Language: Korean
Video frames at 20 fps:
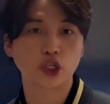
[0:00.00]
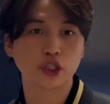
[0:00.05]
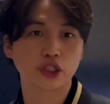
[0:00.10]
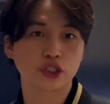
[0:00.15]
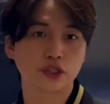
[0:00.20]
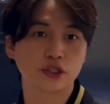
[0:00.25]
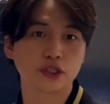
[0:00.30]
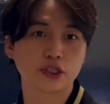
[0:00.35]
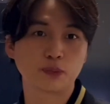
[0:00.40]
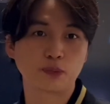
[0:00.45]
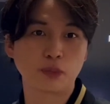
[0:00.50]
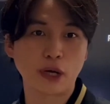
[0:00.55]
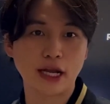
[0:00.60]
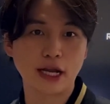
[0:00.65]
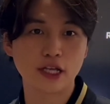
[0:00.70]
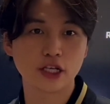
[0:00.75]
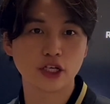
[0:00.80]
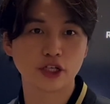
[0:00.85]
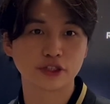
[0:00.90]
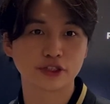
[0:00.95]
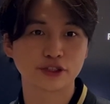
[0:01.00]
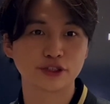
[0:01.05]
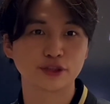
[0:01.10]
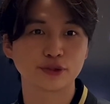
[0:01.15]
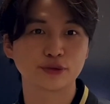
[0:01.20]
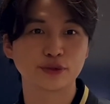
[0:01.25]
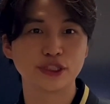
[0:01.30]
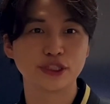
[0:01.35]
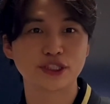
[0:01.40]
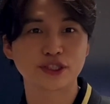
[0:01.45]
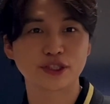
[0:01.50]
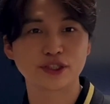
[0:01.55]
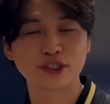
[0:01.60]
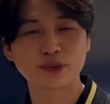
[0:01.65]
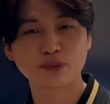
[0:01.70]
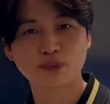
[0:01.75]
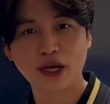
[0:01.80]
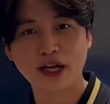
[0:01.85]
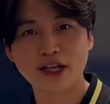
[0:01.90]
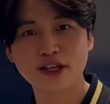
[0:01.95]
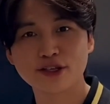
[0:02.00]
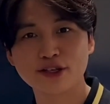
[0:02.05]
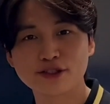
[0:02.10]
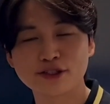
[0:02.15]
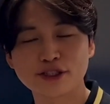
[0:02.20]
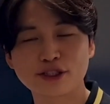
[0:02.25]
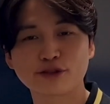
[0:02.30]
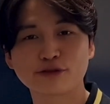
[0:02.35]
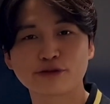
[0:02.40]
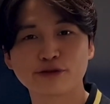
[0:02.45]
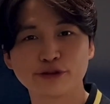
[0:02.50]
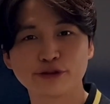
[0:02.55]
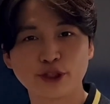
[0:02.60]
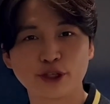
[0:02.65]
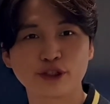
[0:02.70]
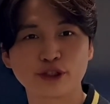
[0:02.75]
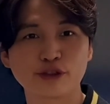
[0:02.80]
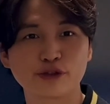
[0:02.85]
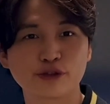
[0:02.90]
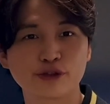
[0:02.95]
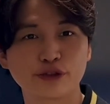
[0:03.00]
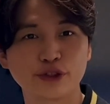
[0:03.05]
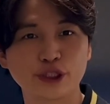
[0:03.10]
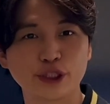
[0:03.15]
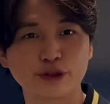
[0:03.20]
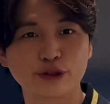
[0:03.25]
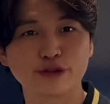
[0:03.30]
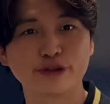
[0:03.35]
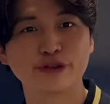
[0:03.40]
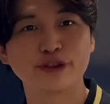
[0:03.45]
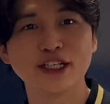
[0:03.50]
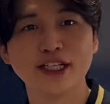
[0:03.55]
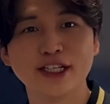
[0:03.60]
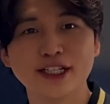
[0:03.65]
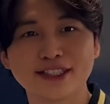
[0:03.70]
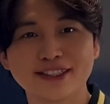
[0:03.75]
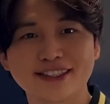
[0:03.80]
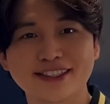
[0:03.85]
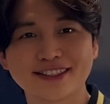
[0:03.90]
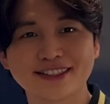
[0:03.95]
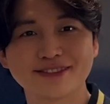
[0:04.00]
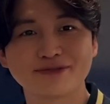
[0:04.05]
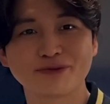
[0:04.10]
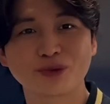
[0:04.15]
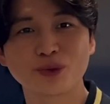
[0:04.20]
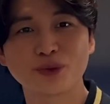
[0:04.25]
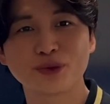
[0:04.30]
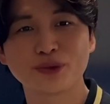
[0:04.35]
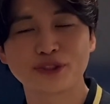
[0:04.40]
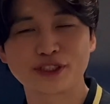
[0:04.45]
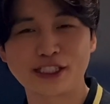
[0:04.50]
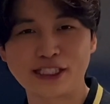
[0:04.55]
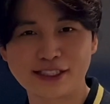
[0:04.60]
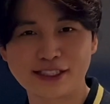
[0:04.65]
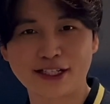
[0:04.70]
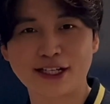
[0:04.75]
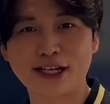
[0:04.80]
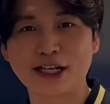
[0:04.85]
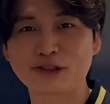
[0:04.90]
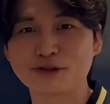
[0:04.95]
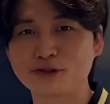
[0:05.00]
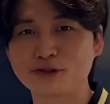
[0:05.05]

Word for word: 2018년 그리고 2018년 19년 기출이 있고 지금 또 제작하고